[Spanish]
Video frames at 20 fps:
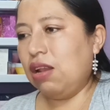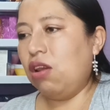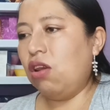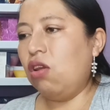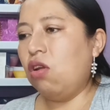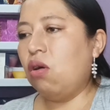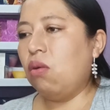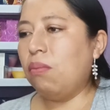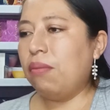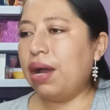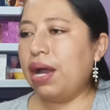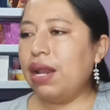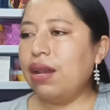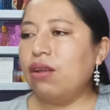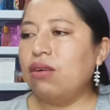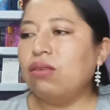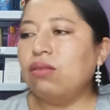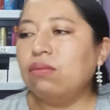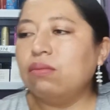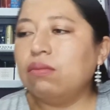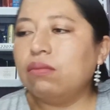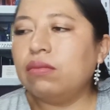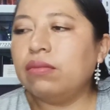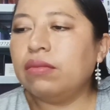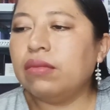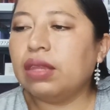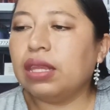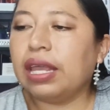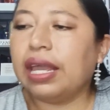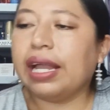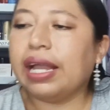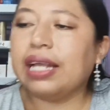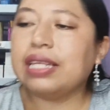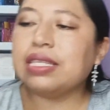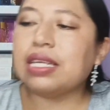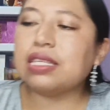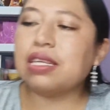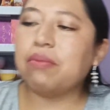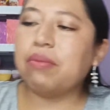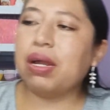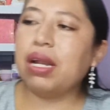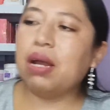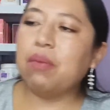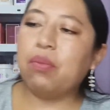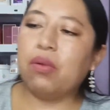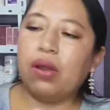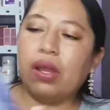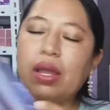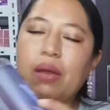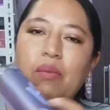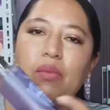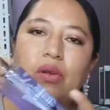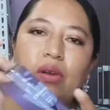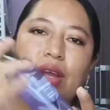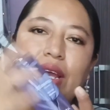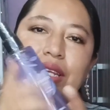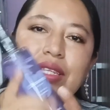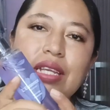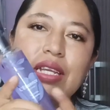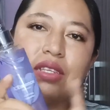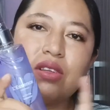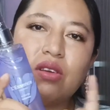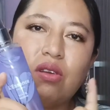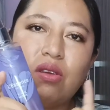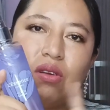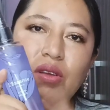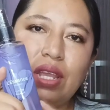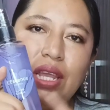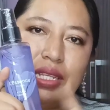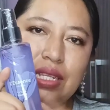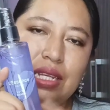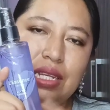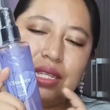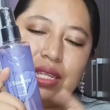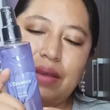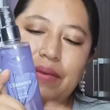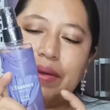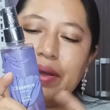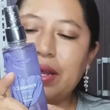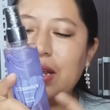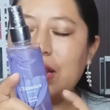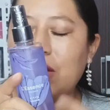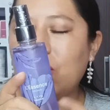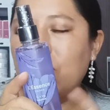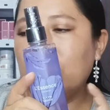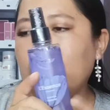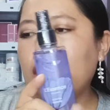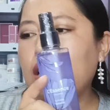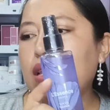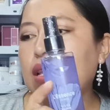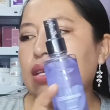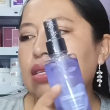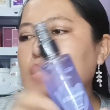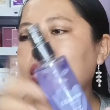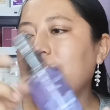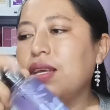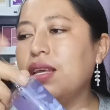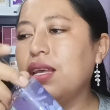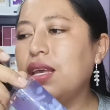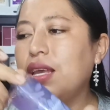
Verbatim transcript: Lo malo, en esta semana, por ejemplo, estas colonias ya estaban agotadas.